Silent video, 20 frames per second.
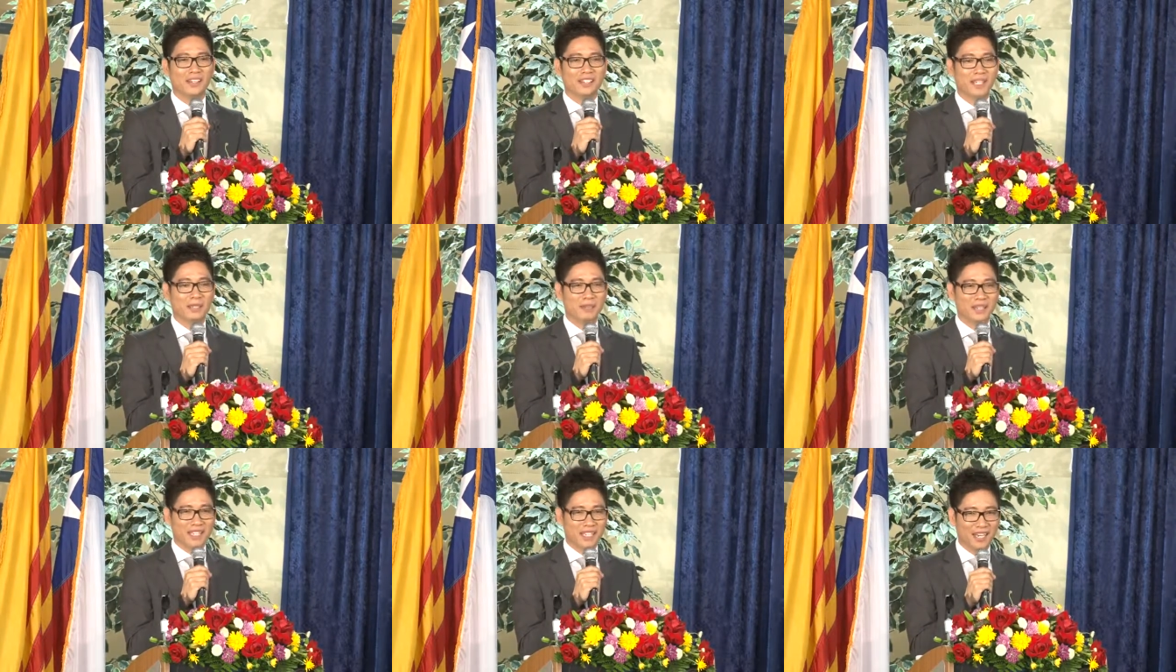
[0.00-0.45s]

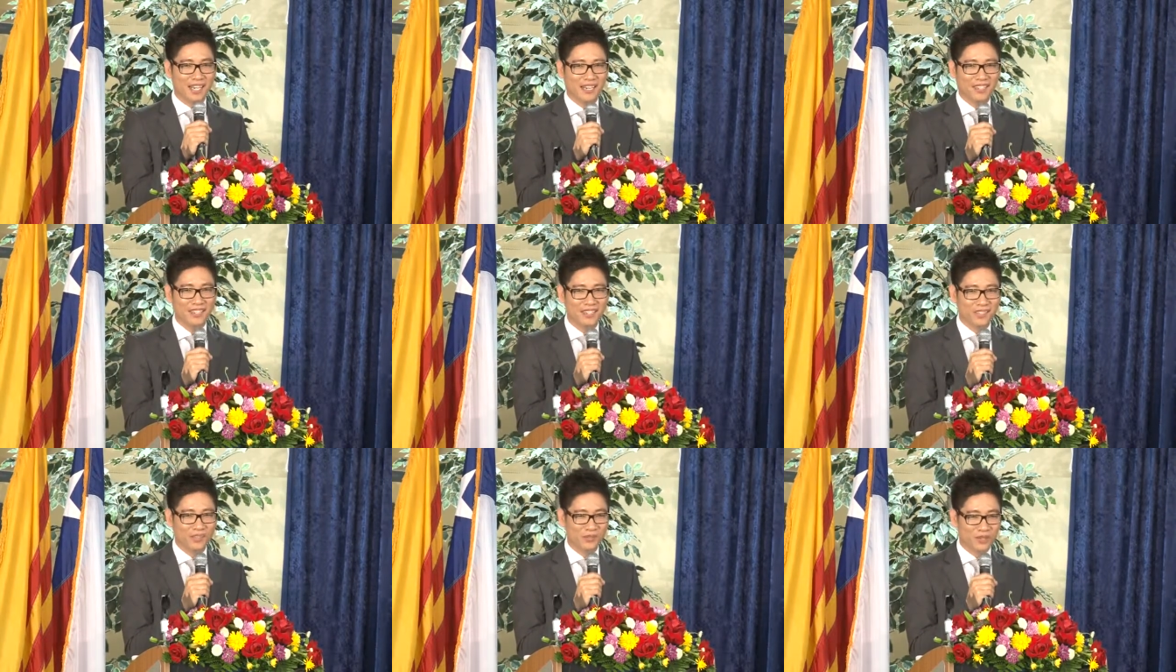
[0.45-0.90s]
thì bây giờ
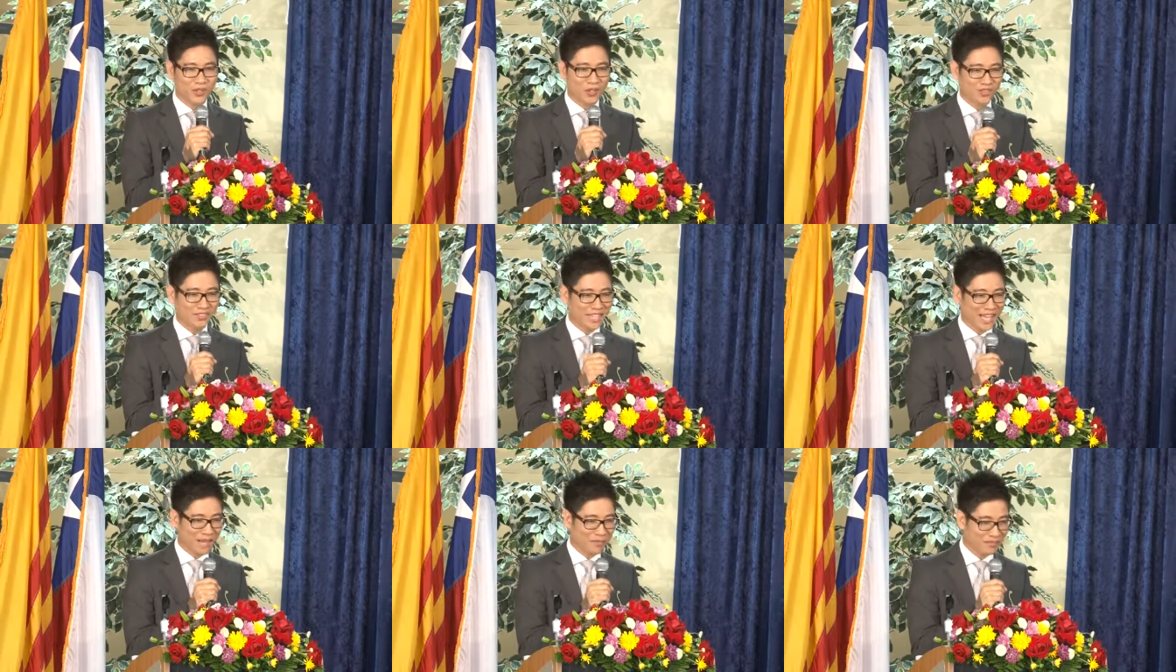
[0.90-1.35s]
đó chúng
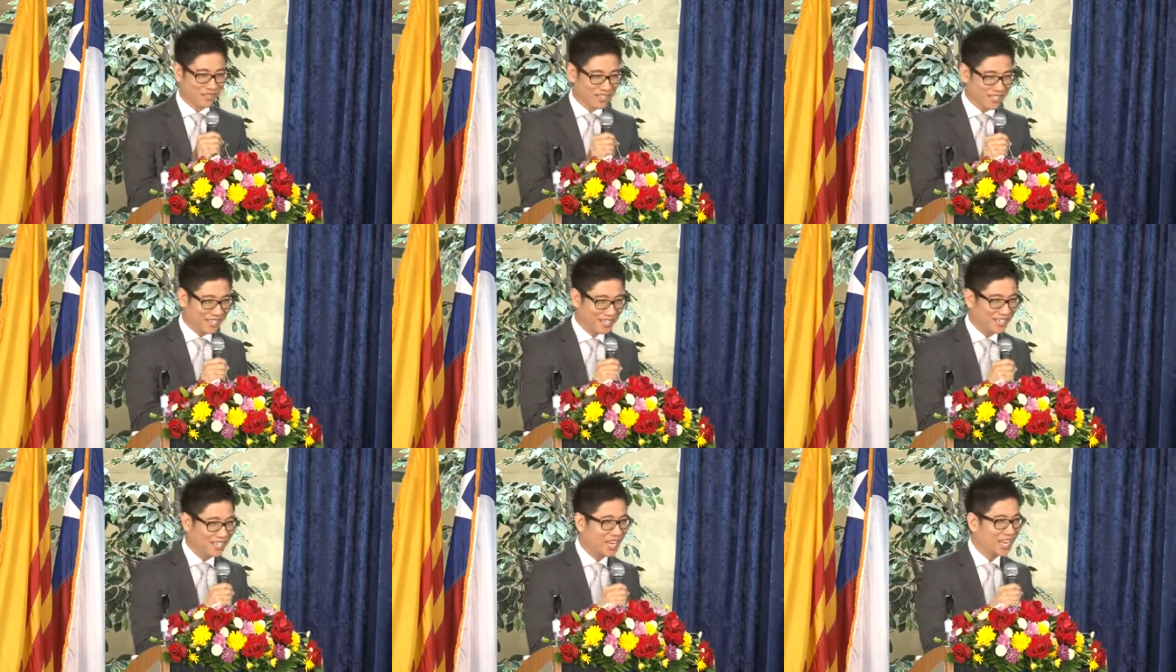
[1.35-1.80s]
tôi tạm
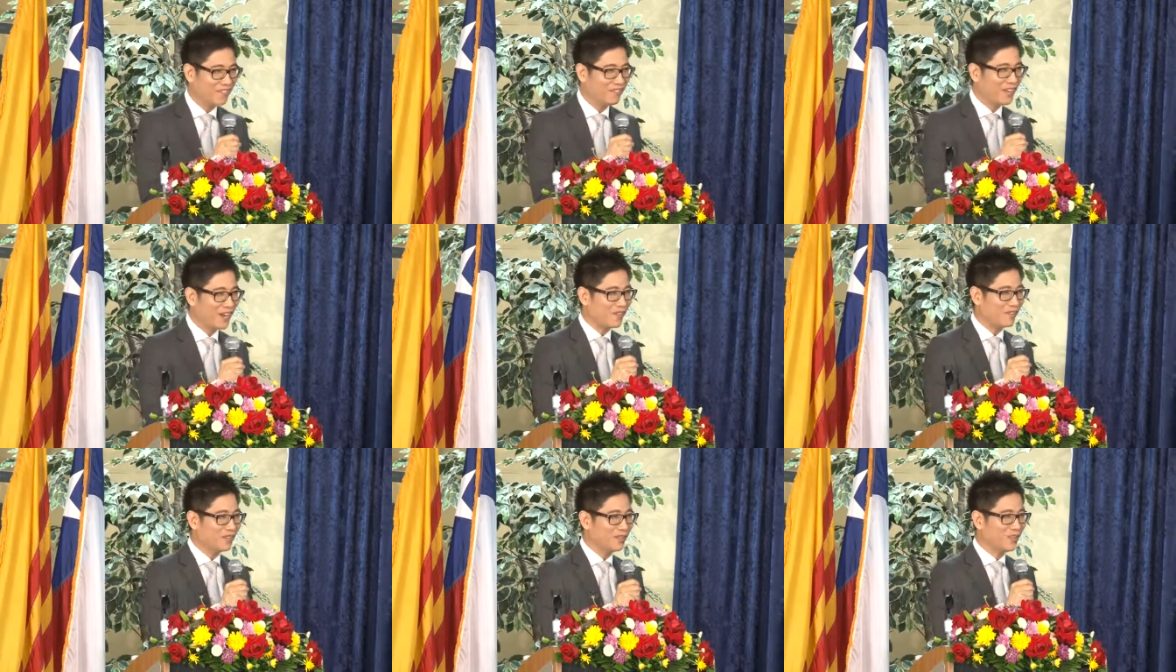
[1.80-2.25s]
dừng ở đây
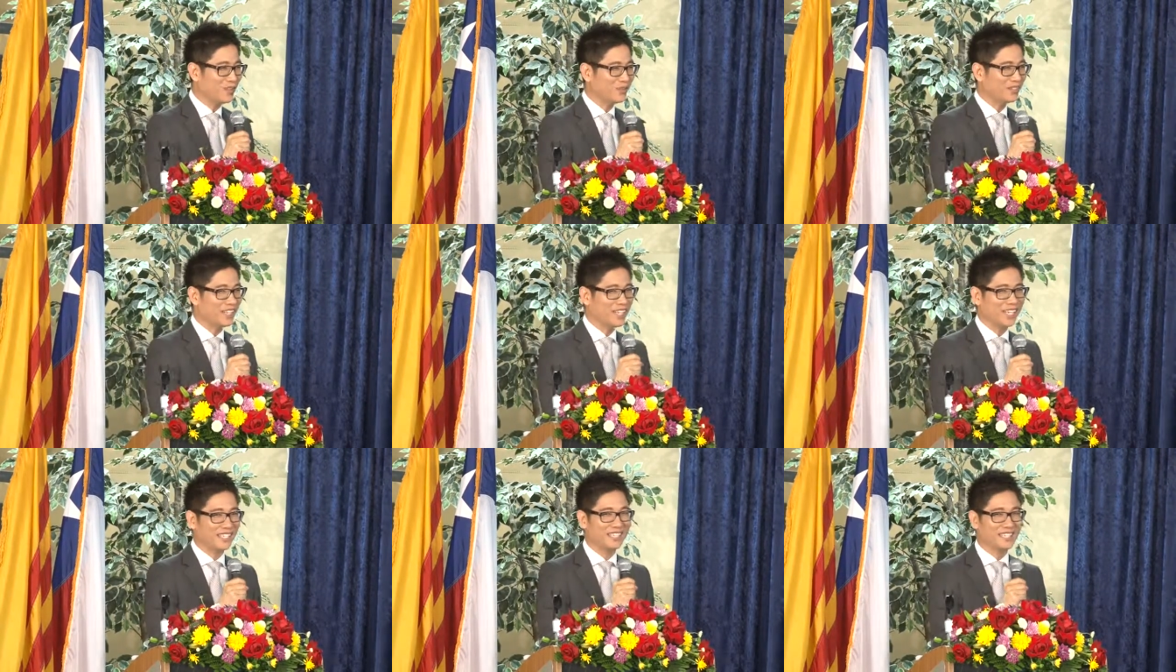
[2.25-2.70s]
vài phút
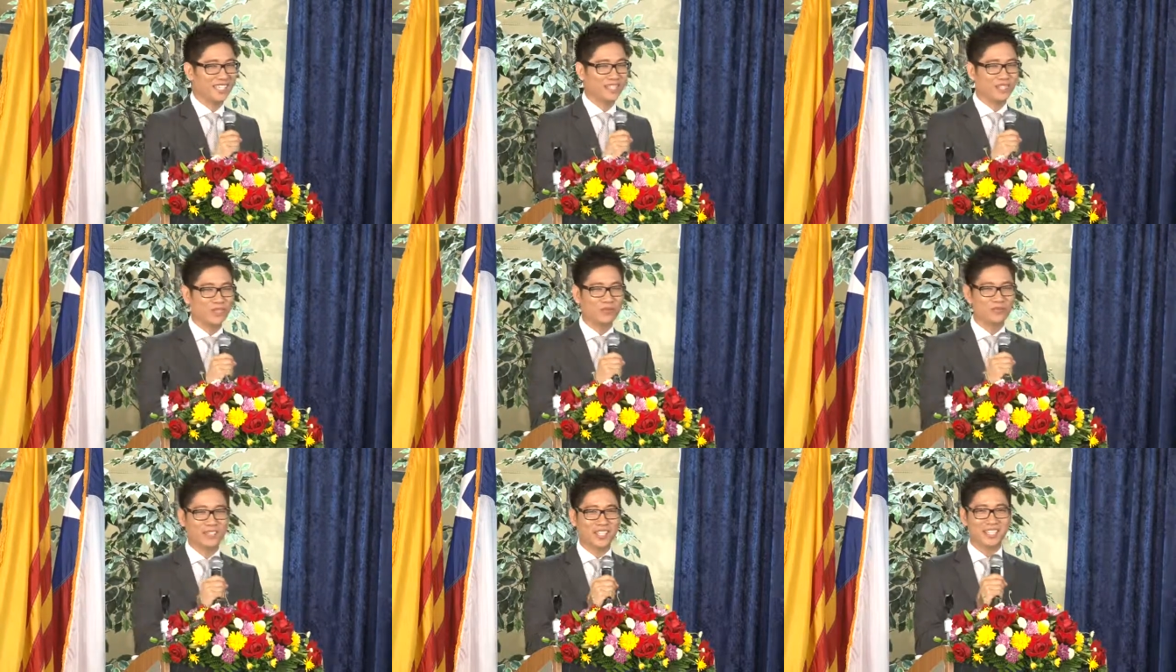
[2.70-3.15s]
để cho
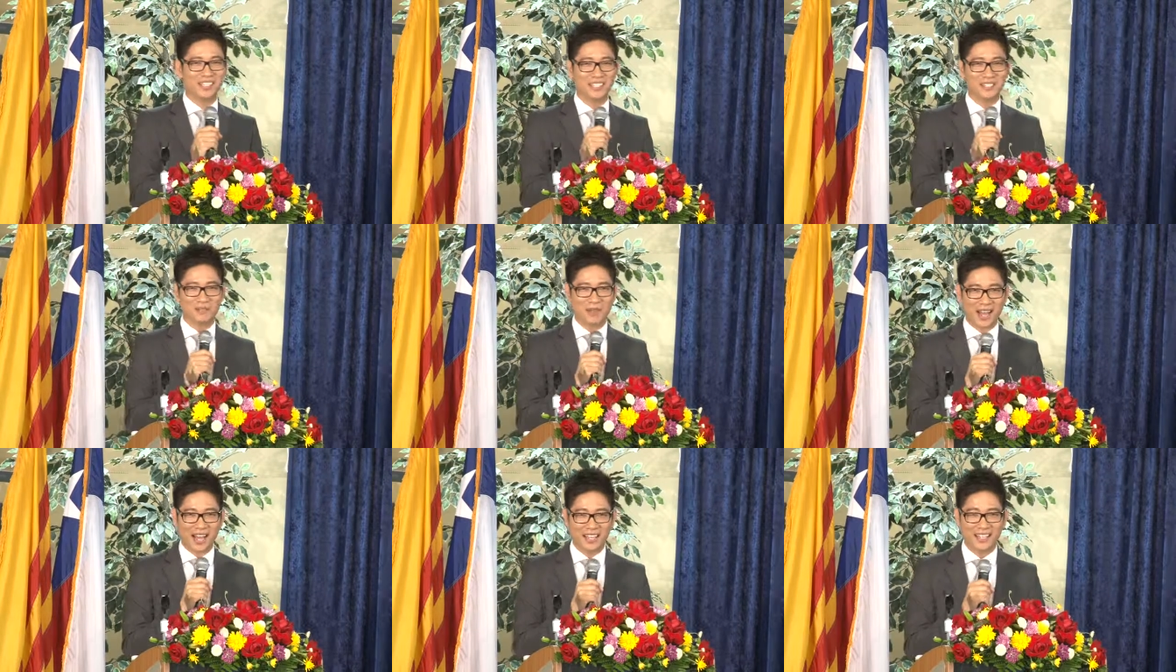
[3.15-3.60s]
thông tin
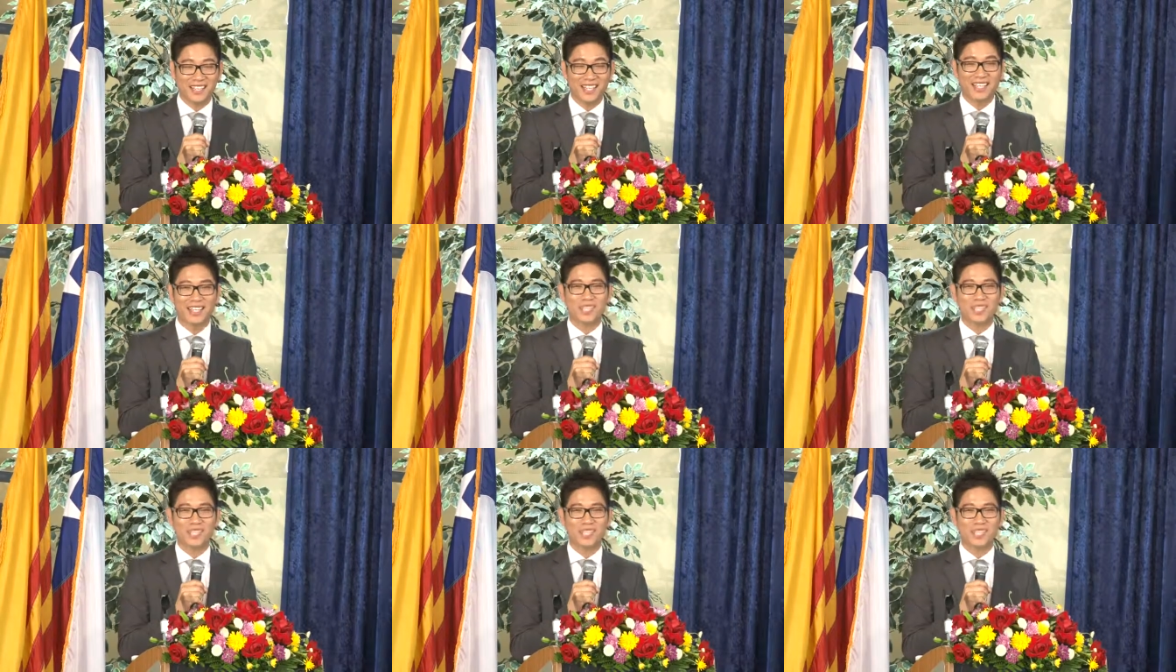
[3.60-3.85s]
thương mại